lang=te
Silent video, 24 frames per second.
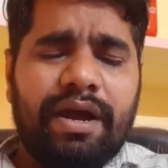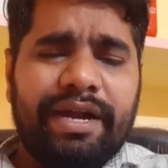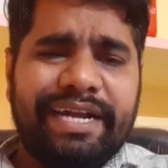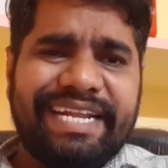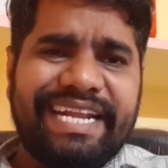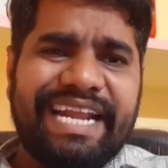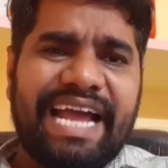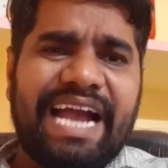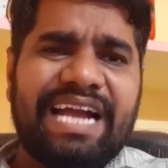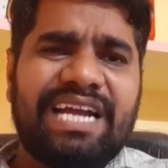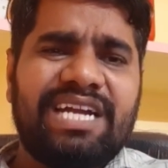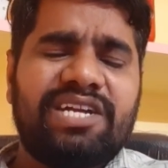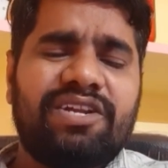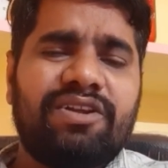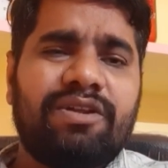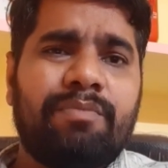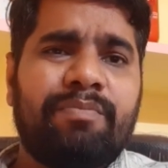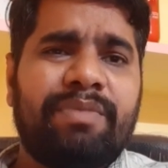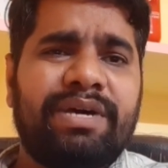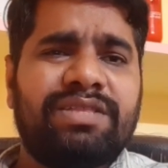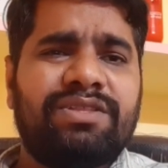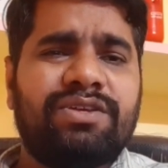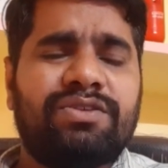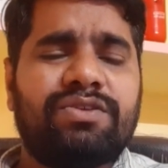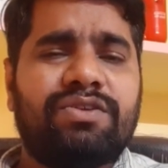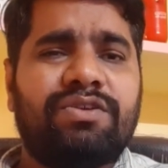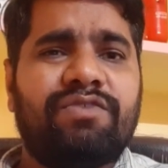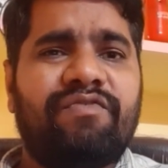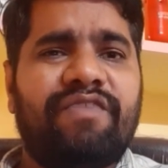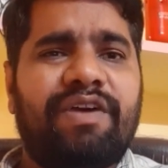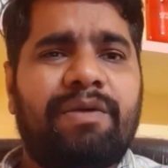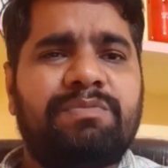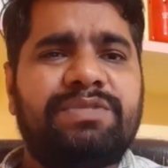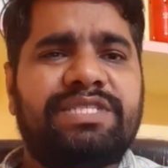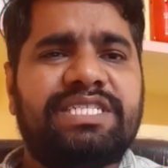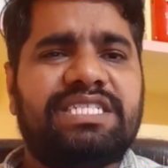డ్రాగన్ డ్రాప్ పద్ధతిలో
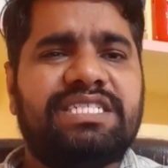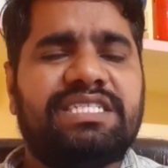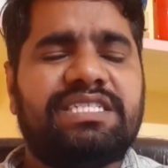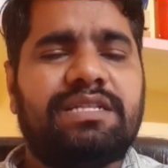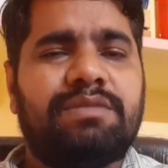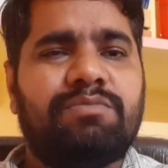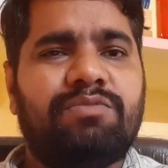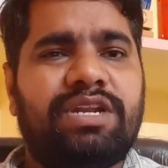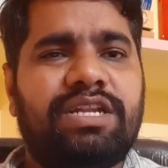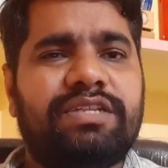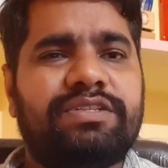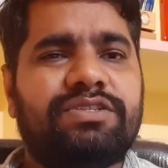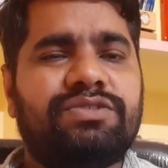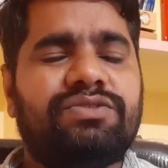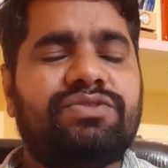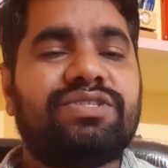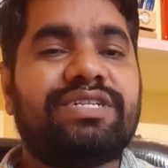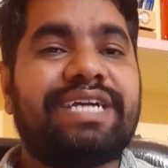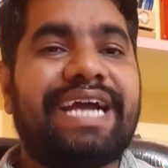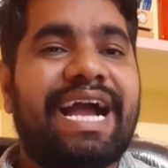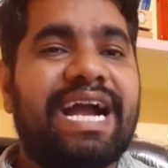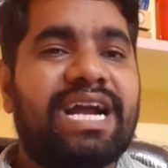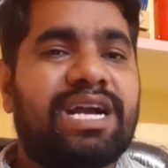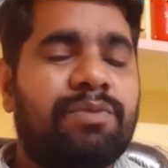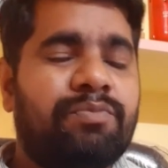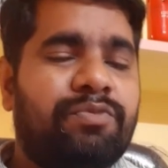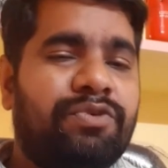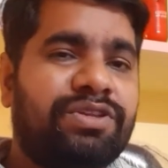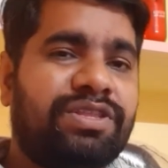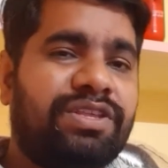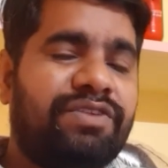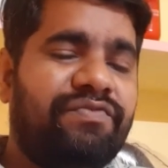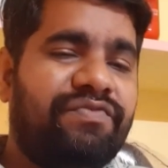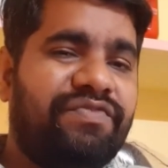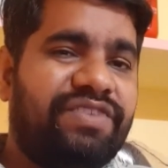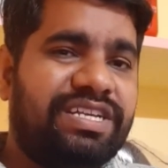వెబ్సైట్స్ అని పిలిచవచ్చు
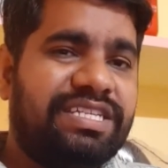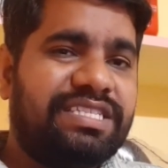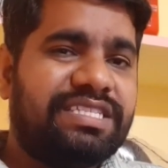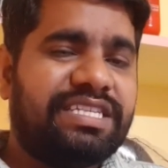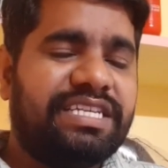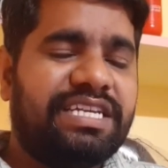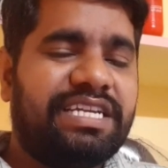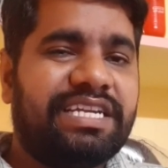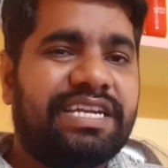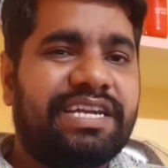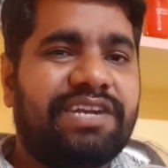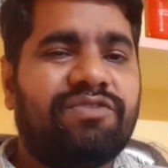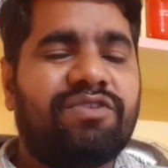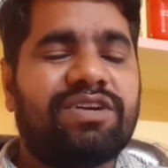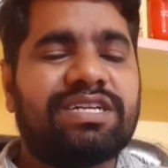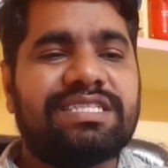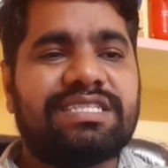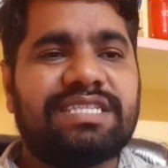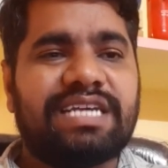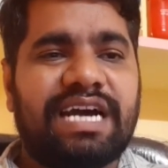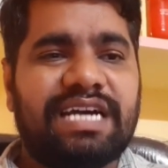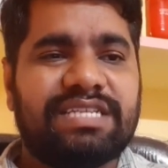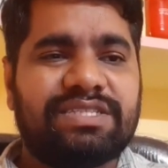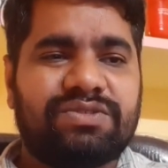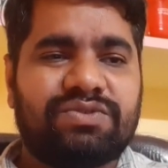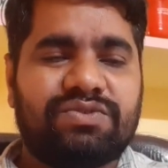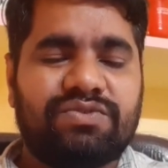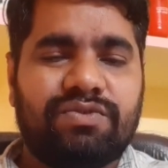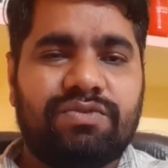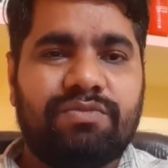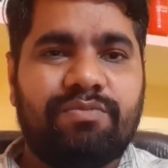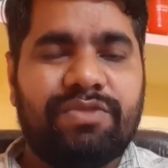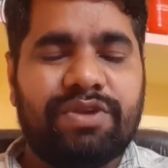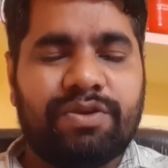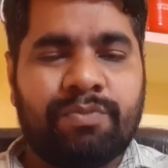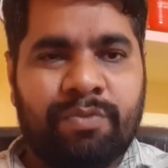కాకపోతే విక్స్ ఏంటంటే ఒక సాస్
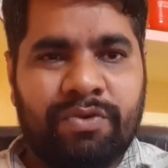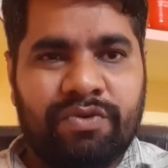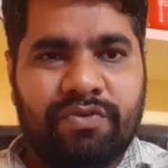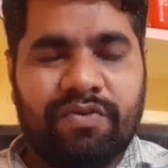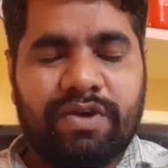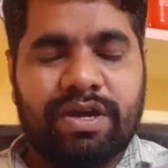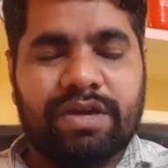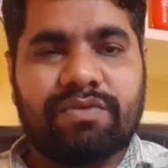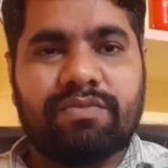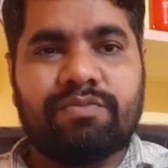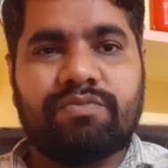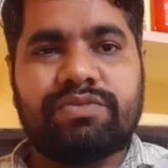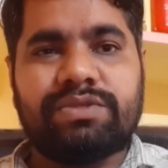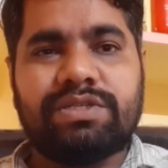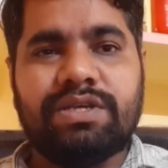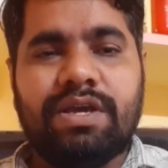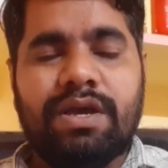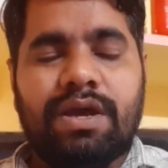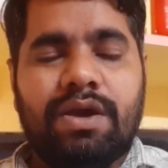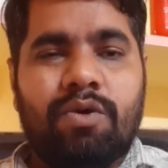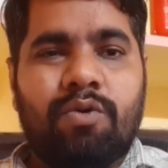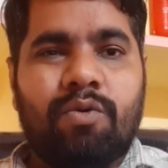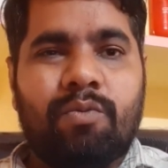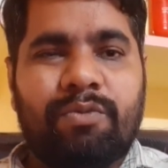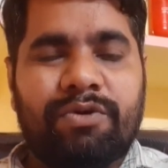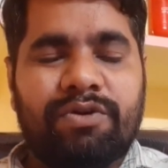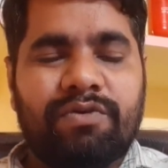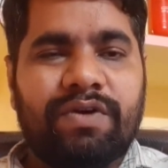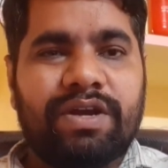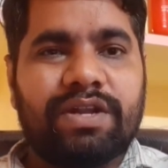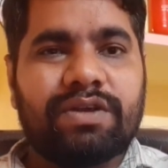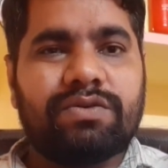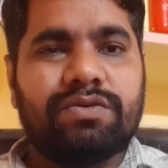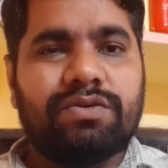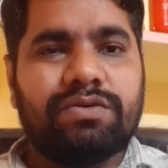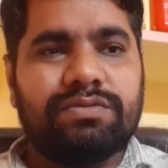టూల్ ఇప్పుడు ఇప్పుడు
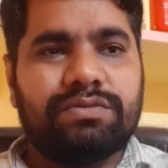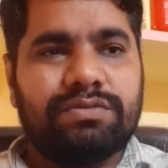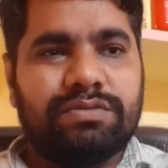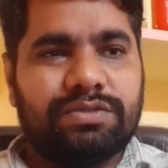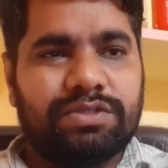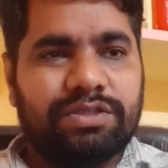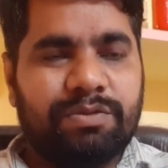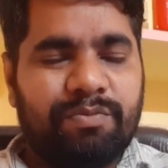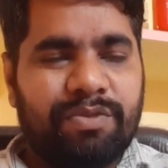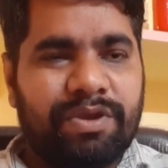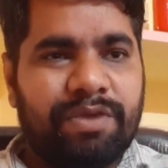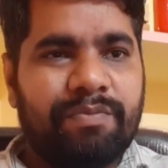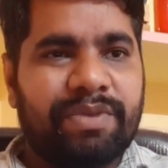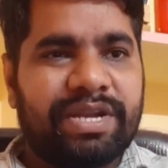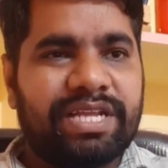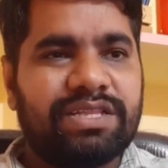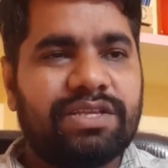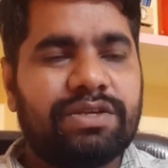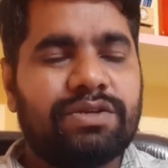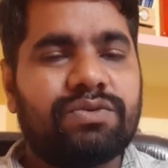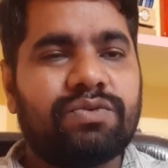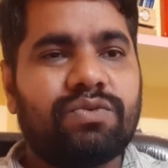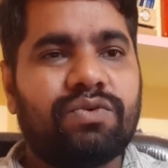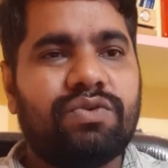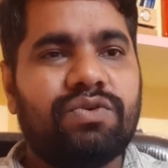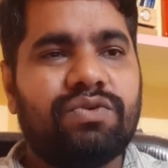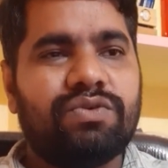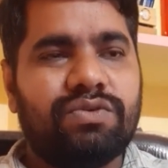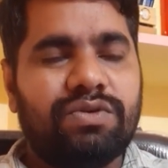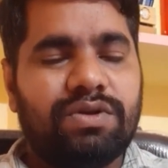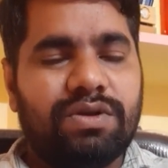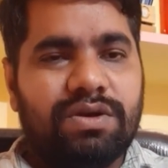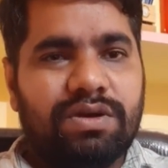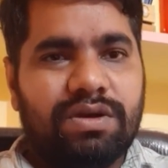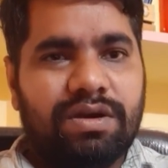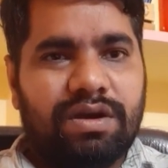వరకు చెప్పే ప్రతి టూలు
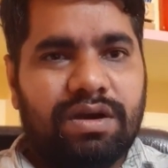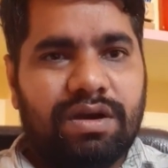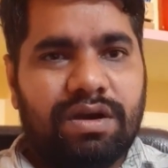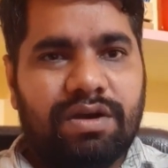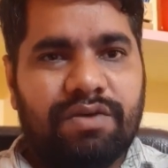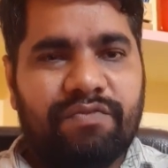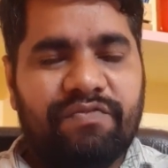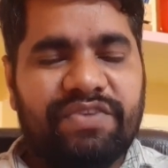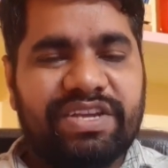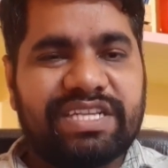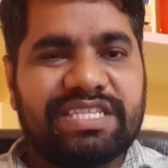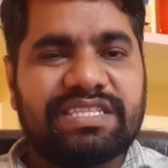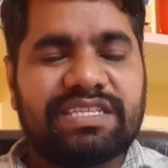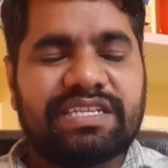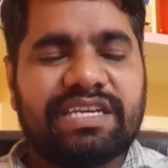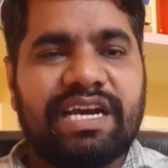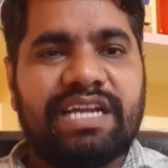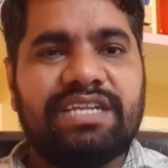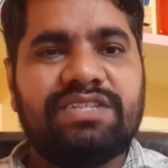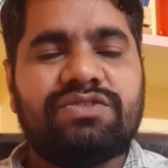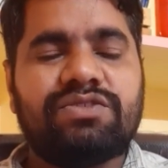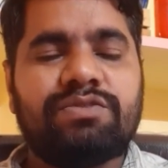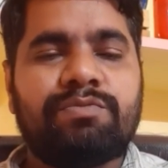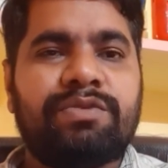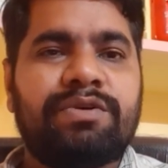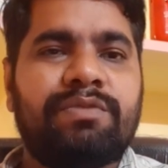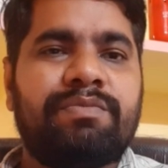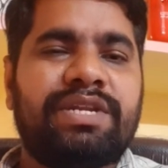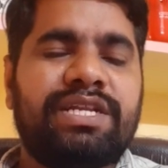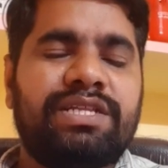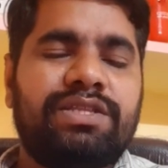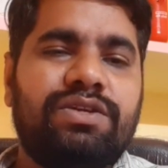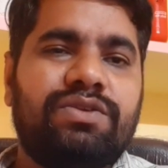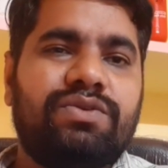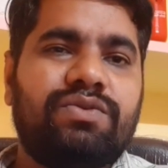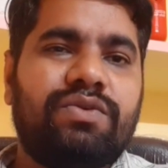విక్స్ కానీ చెప్పే
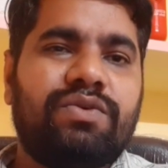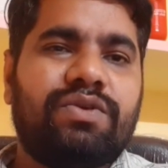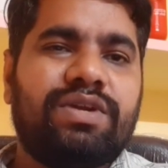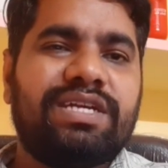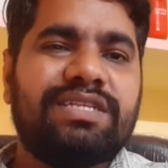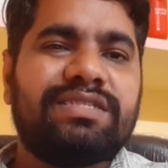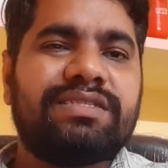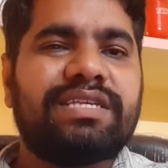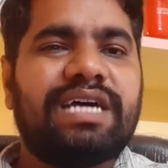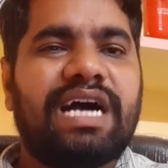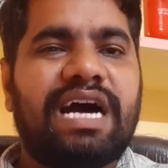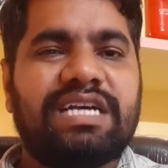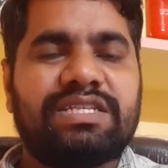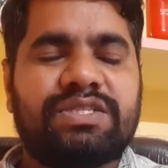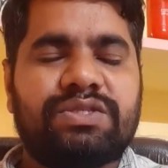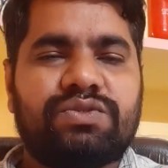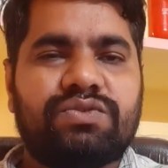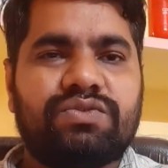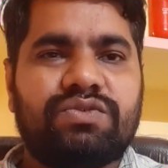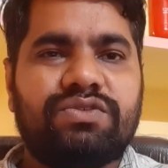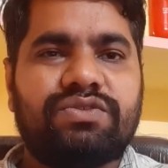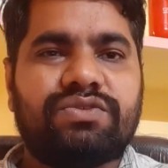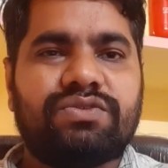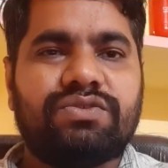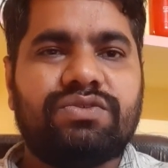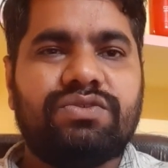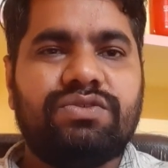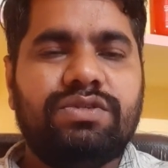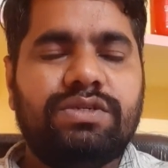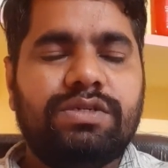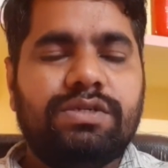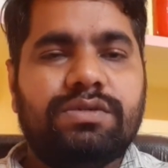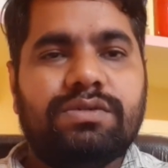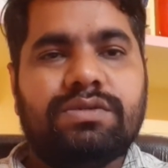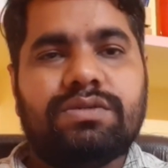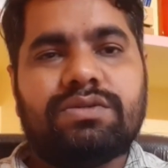ప్రతి టూలు కూడా సాస్ టూల్స్
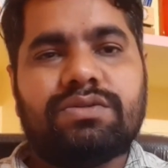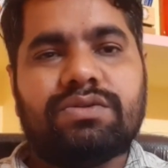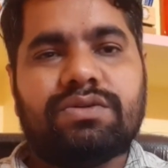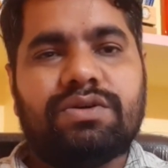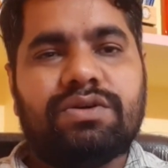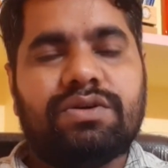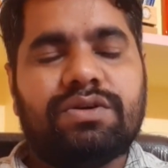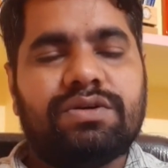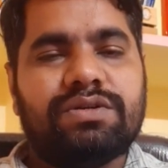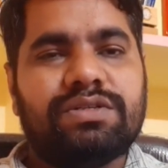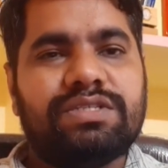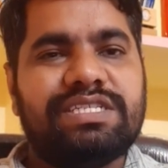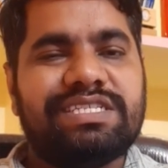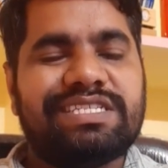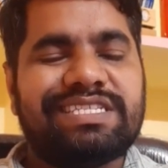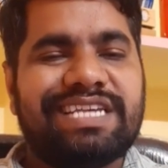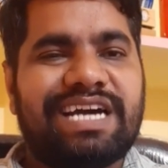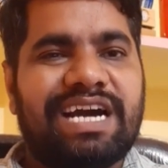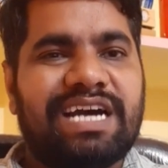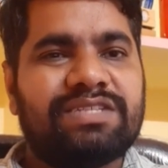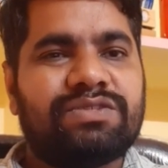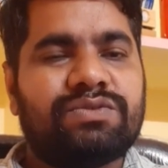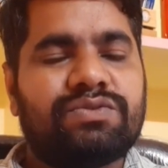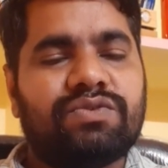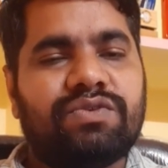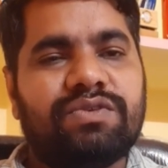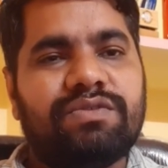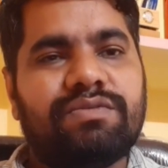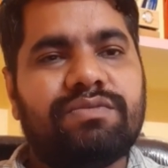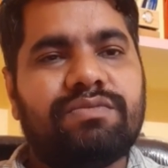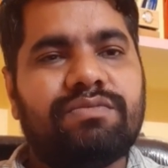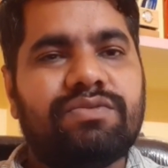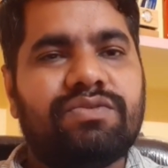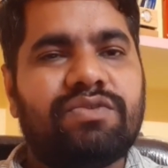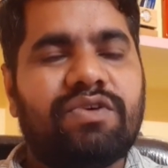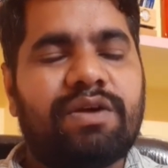సో ఈ సాస్ టూల్
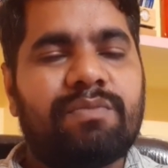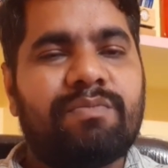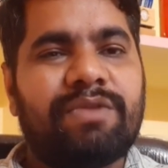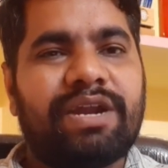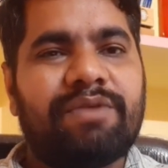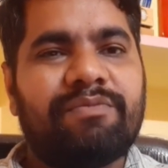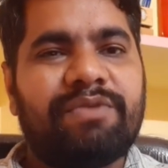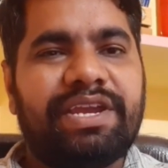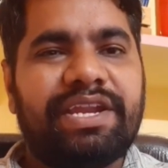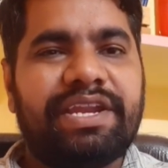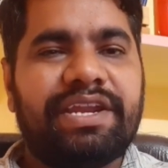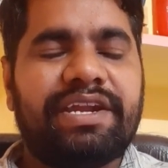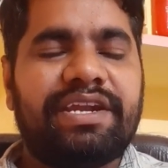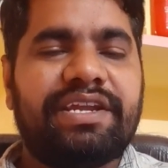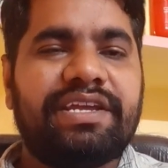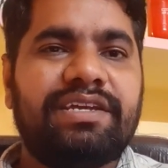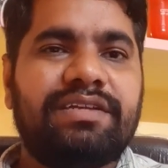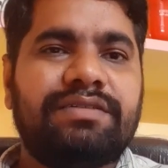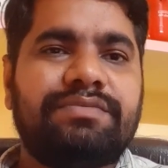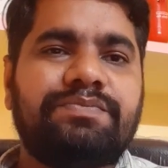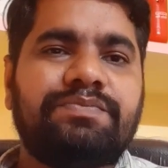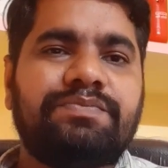ద్వారా మనం ఏంటంటే